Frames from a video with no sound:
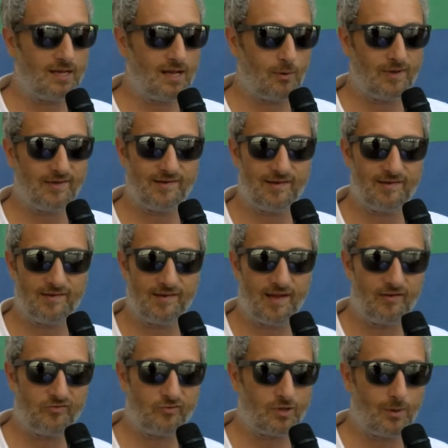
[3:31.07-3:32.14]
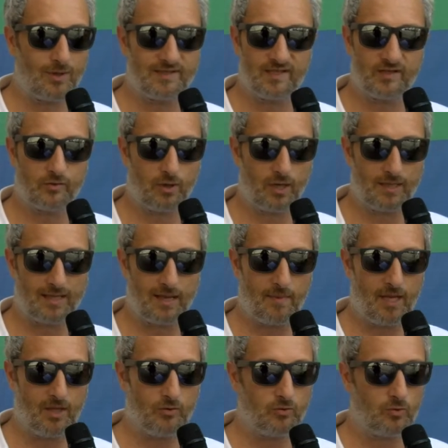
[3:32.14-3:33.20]
da qualsiasi sesso, da qualsiasi
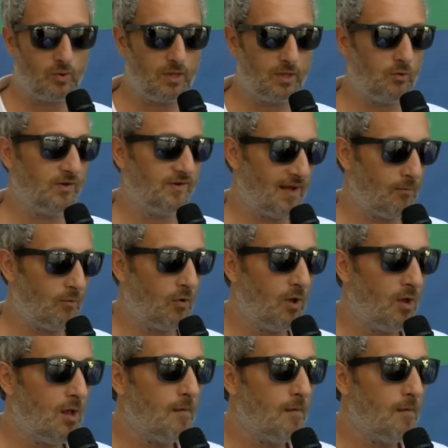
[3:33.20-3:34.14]
orientamento, quindi noi siamo